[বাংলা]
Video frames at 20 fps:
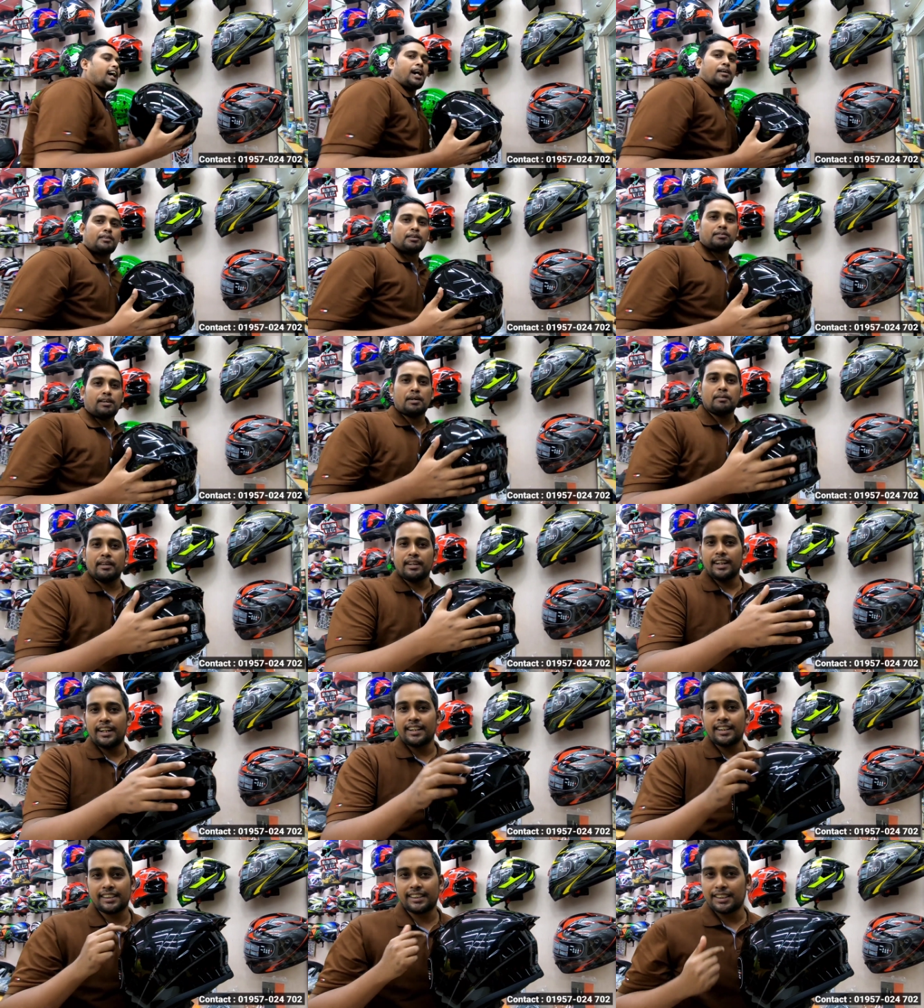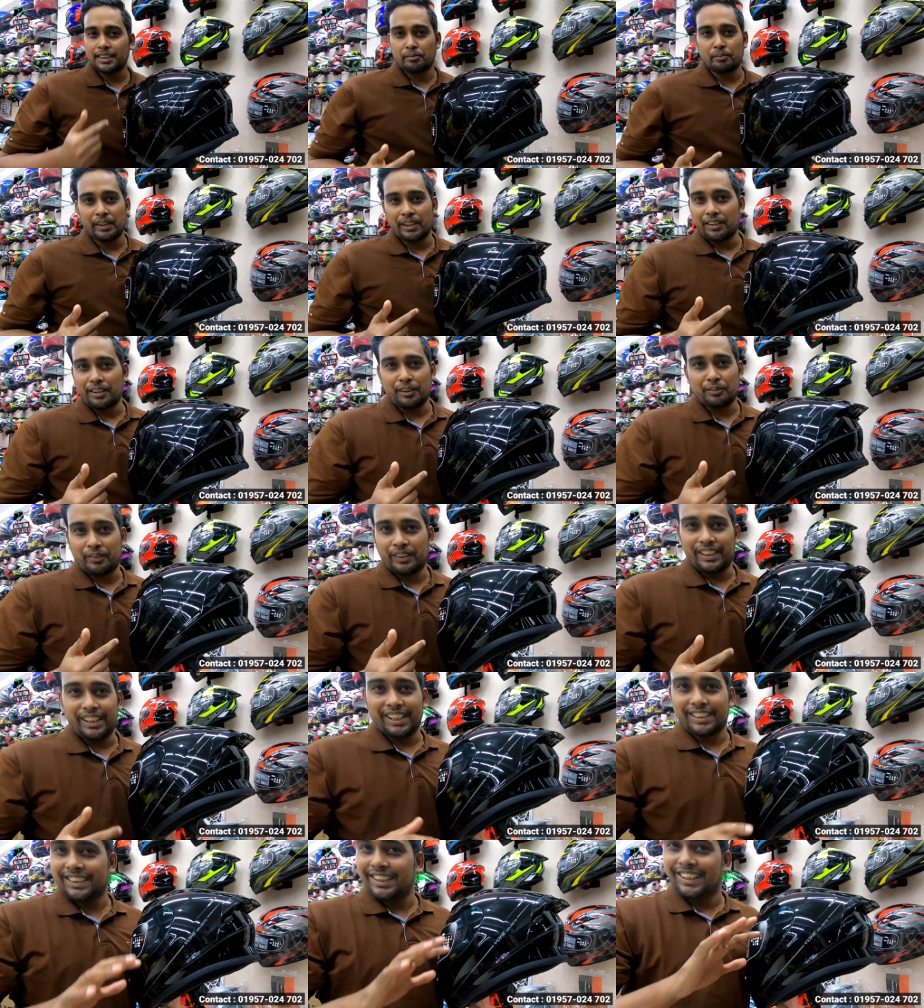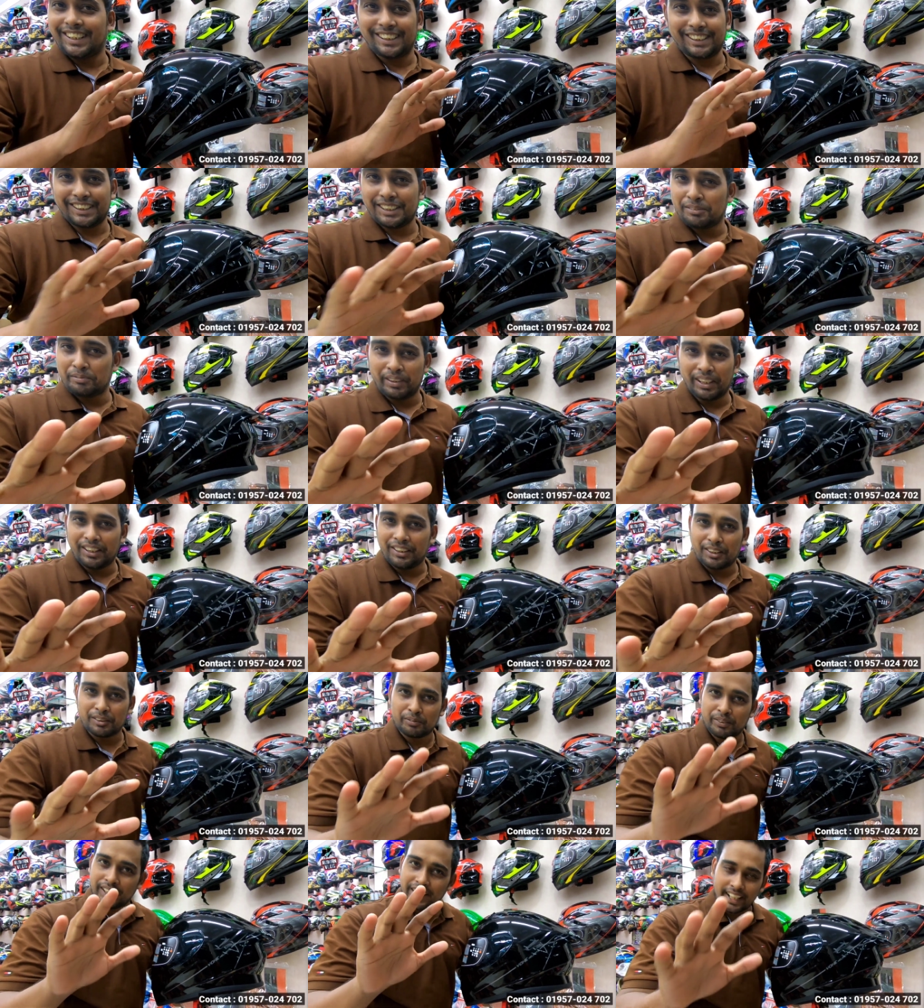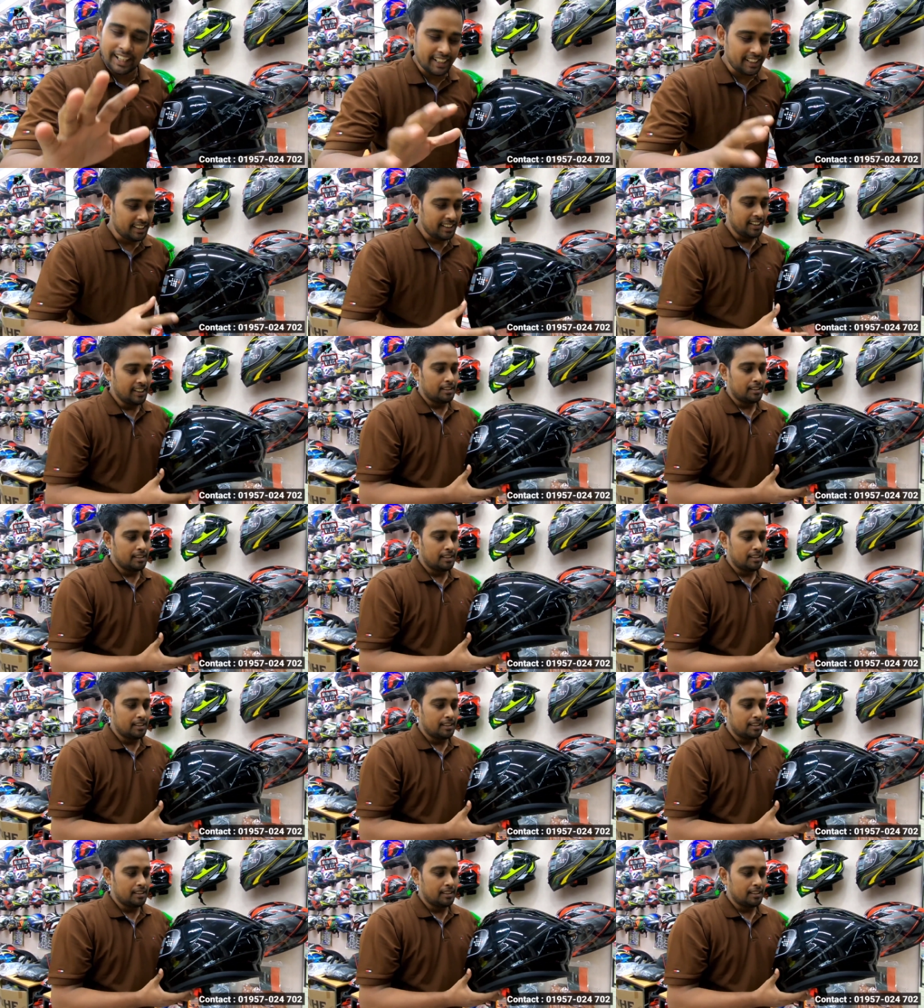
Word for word: আবার ভাইবেন না এটার সাথে পিন লক ফ্রি আছে এটার সাথে পিন লক ফ্রি নাই